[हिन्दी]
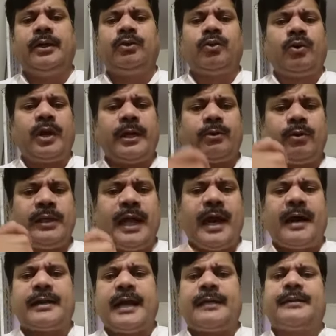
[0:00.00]
टोरेंट को यहाँ
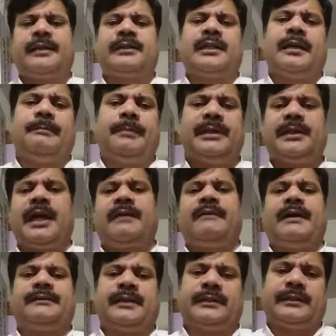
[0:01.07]
हटा सकते हैं बंद
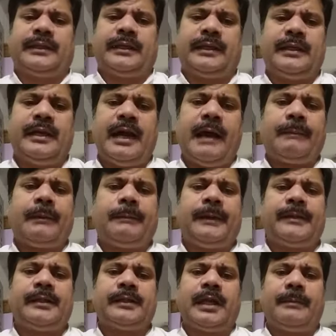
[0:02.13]
करवा सकते हैं आपके
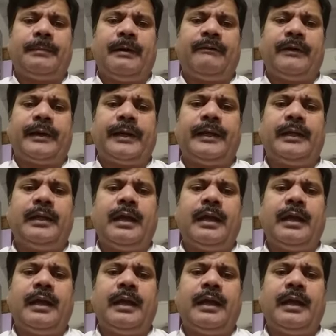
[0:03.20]
पास इतना पावर है